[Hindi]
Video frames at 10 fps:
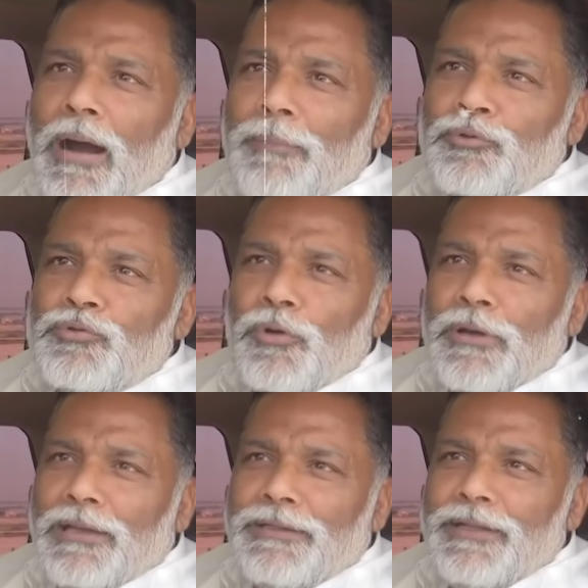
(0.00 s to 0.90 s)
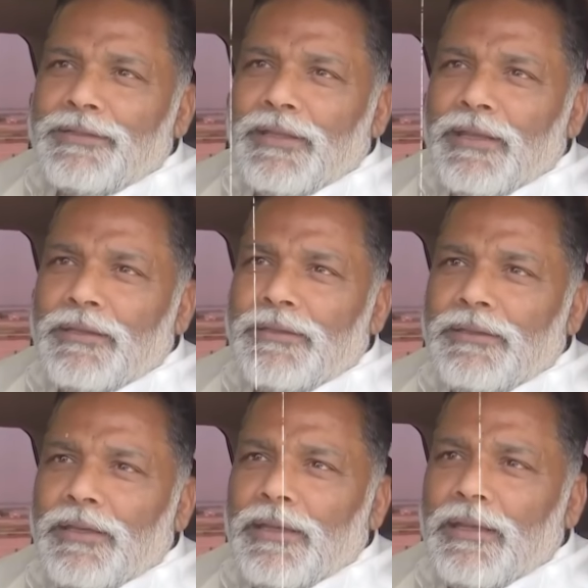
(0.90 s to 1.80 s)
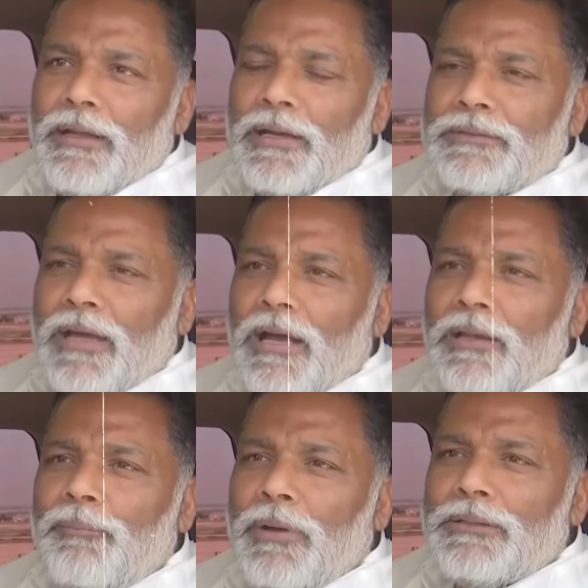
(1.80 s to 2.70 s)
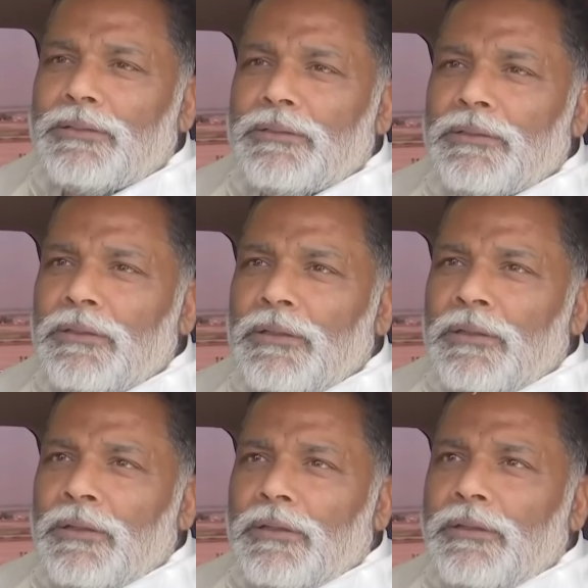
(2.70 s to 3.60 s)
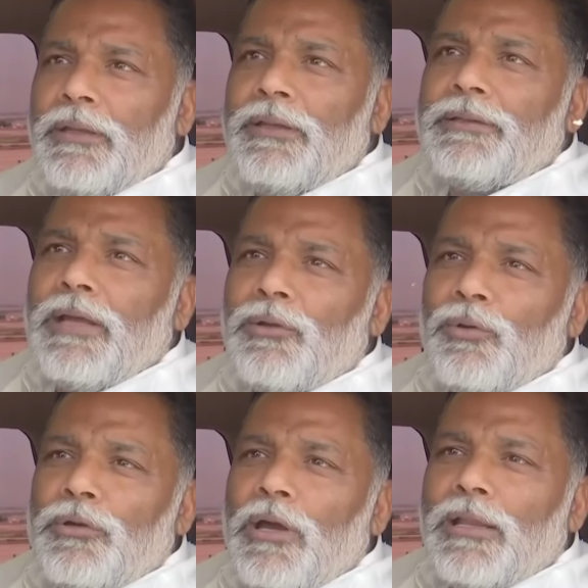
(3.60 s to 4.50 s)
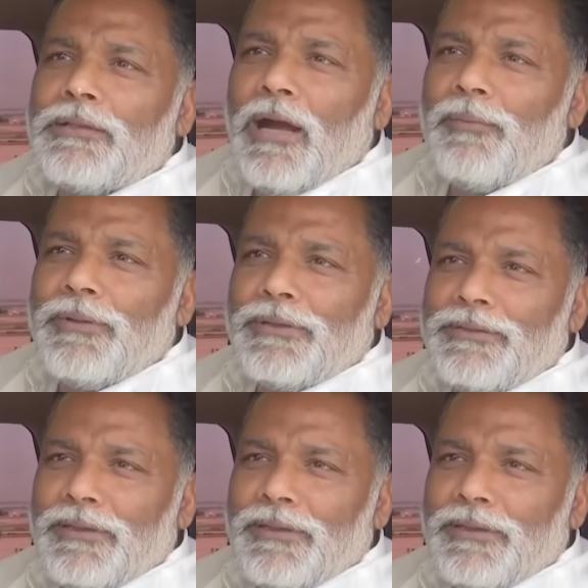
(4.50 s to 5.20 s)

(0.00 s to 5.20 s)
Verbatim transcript: आप उसको गाली देते हैं कि ये हड़ताल बंद ये नेता लोग गलत काम करते